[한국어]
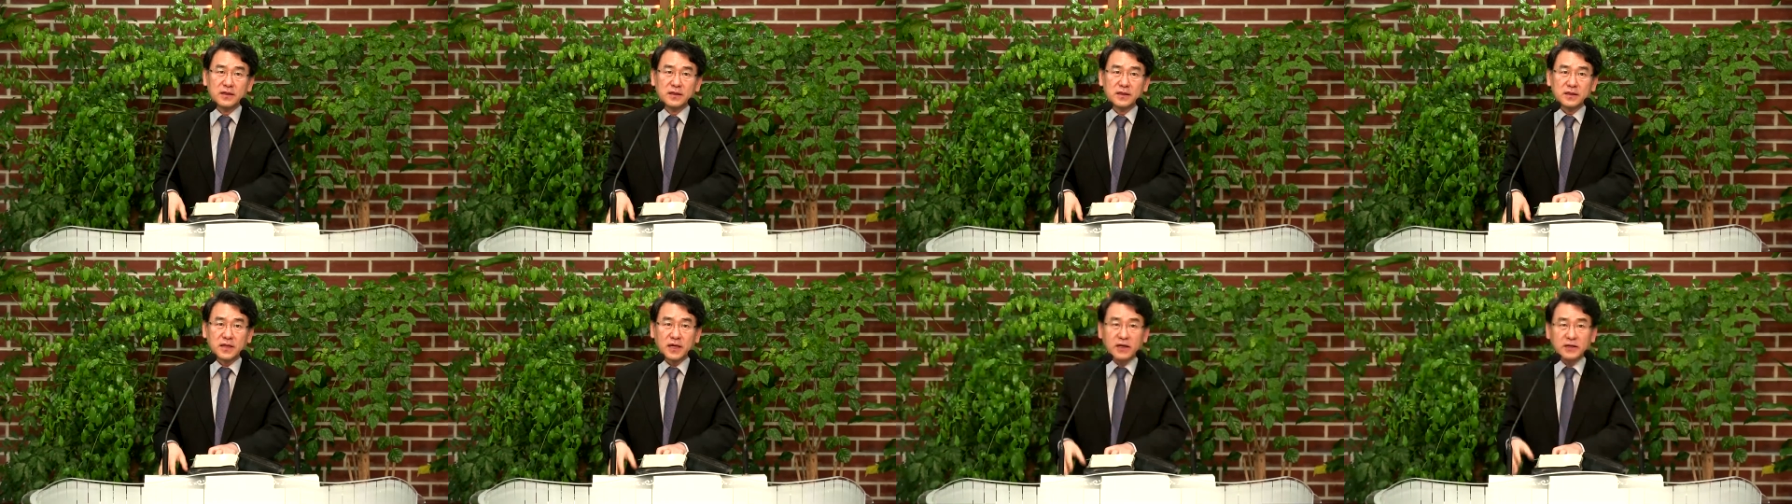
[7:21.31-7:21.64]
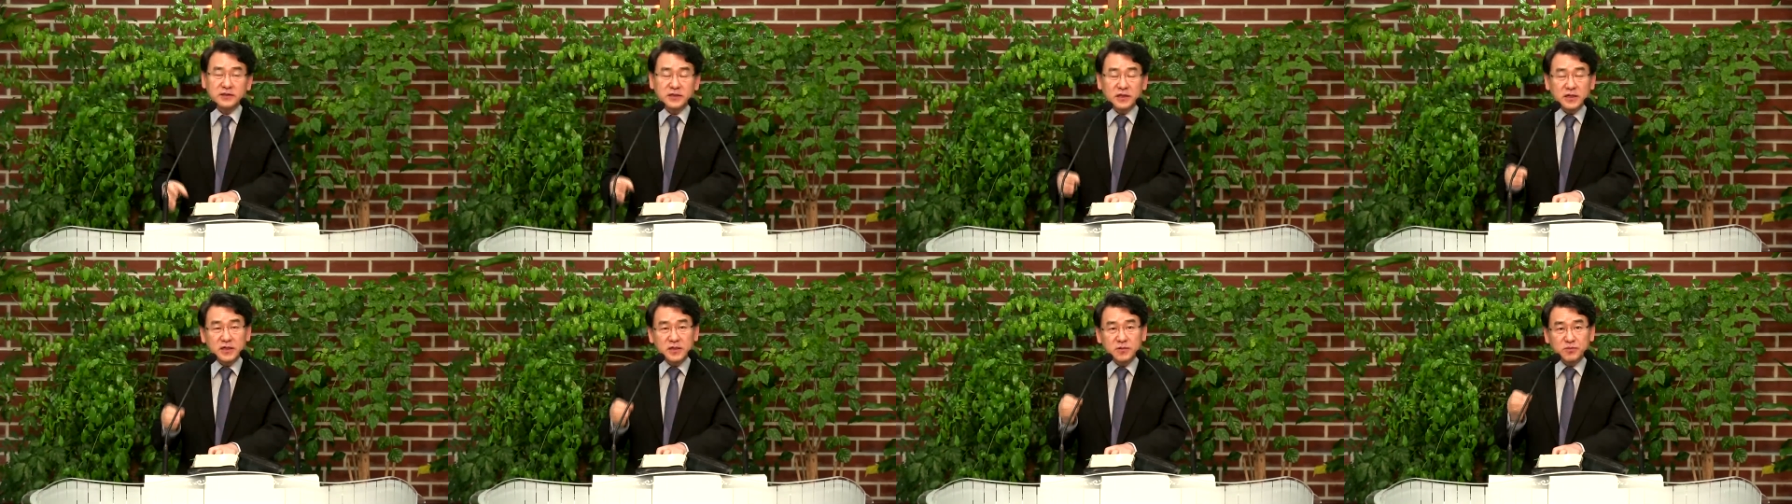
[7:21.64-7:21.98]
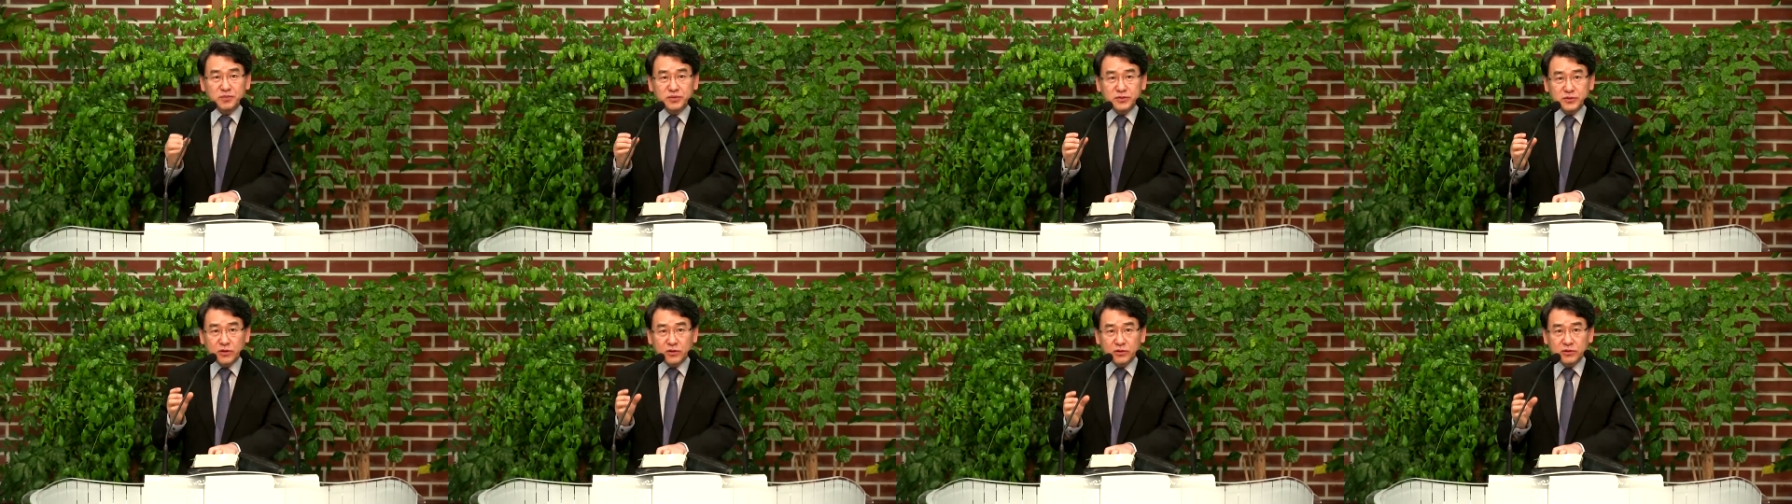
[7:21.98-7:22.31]
굉장히
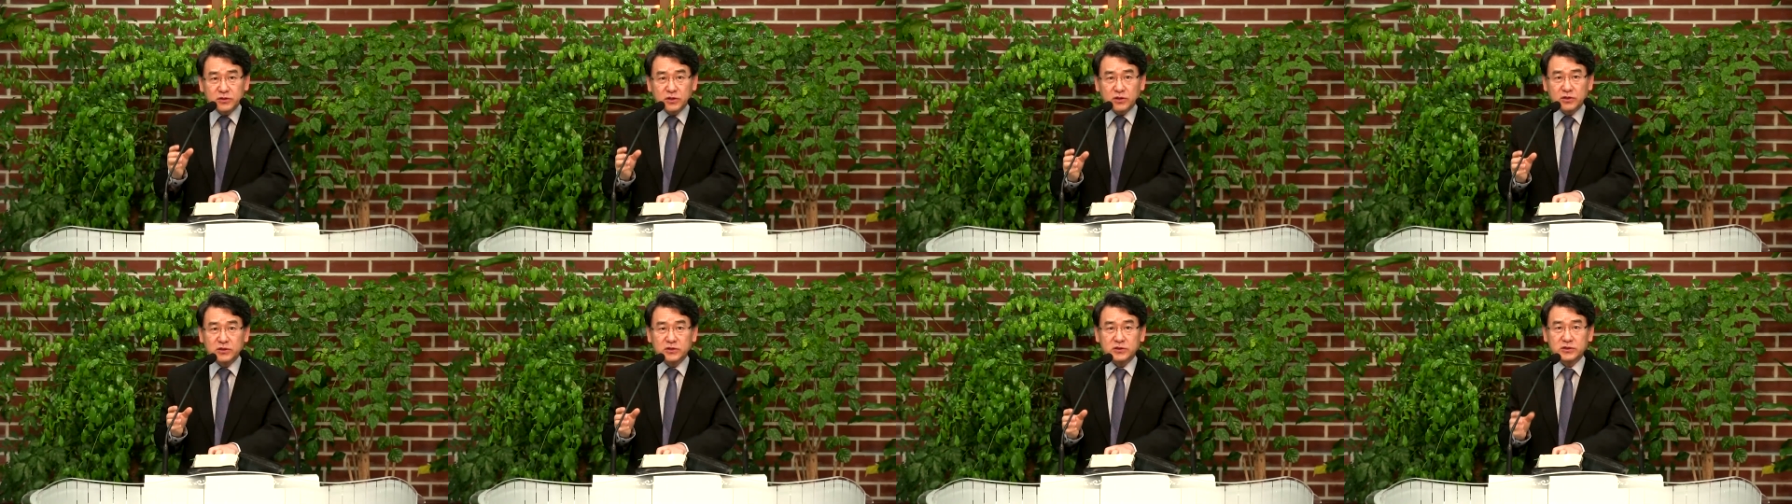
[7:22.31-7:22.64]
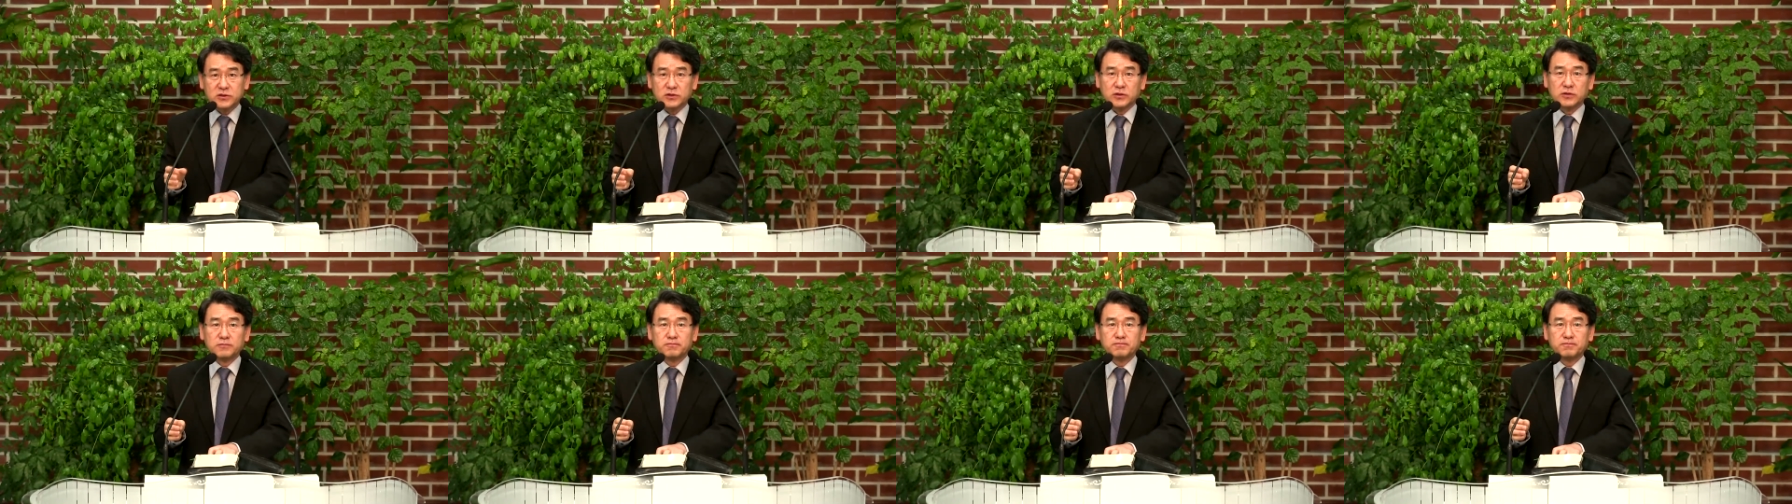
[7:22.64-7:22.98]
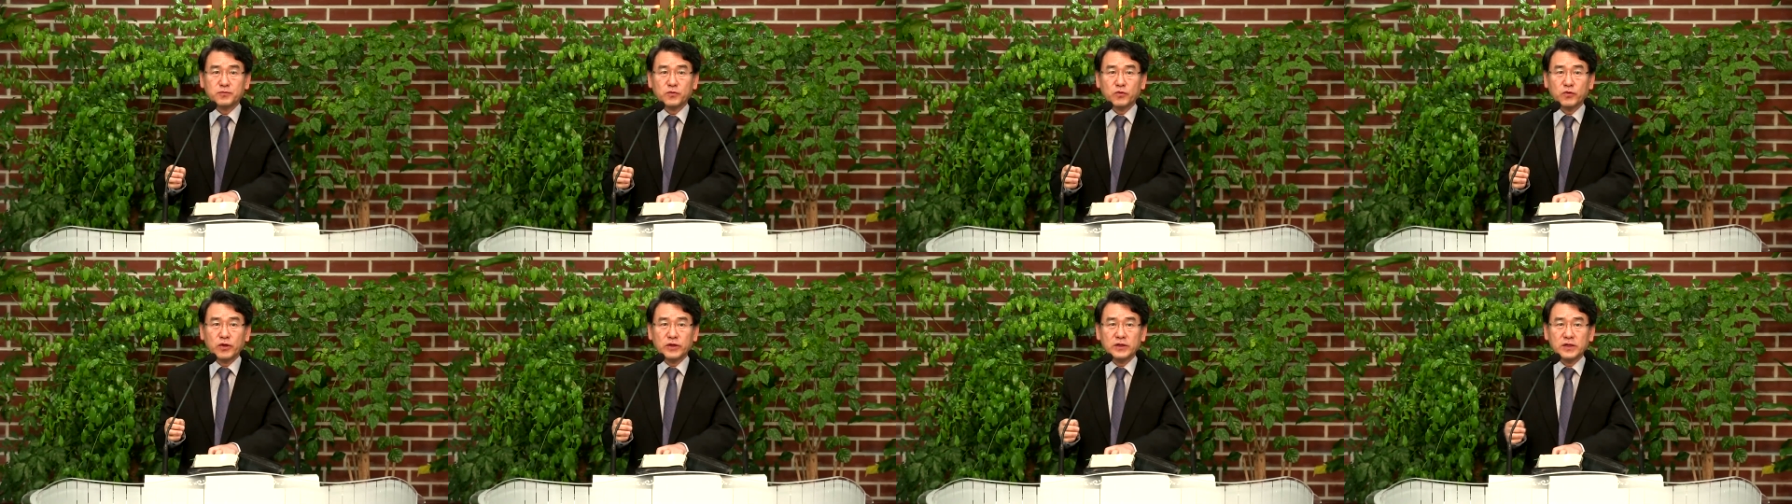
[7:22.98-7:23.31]
부정적이죠.
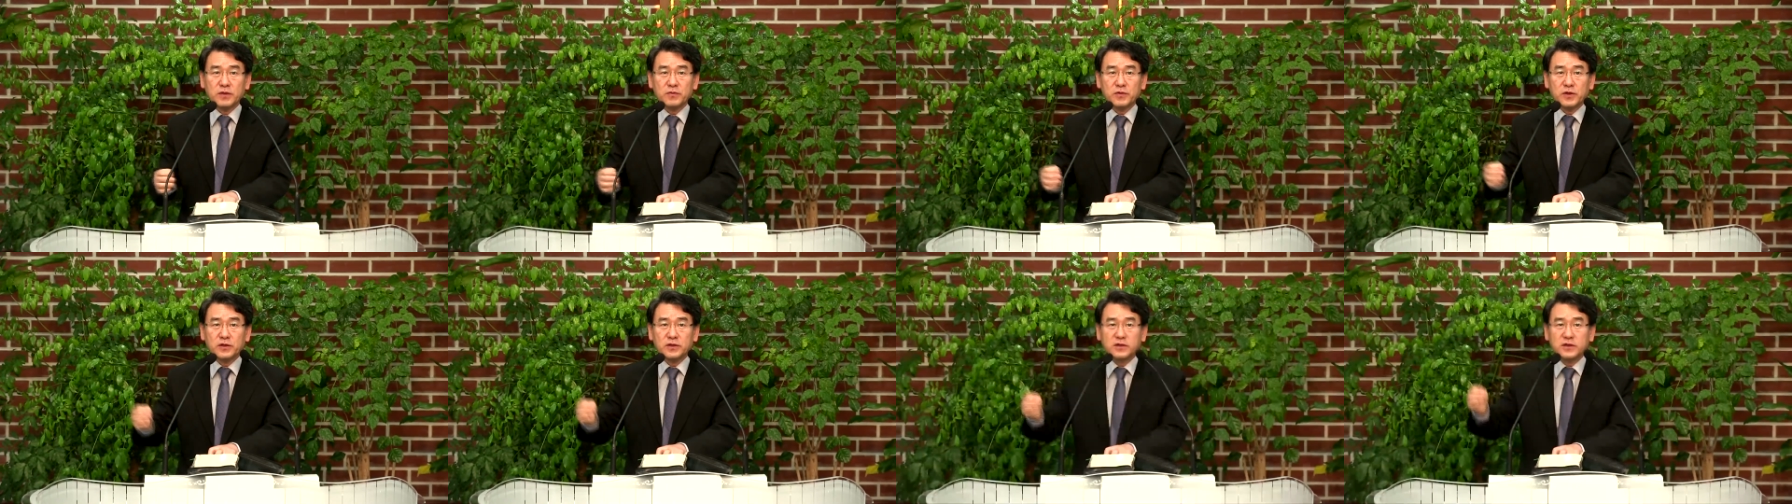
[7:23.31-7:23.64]
왜냐하면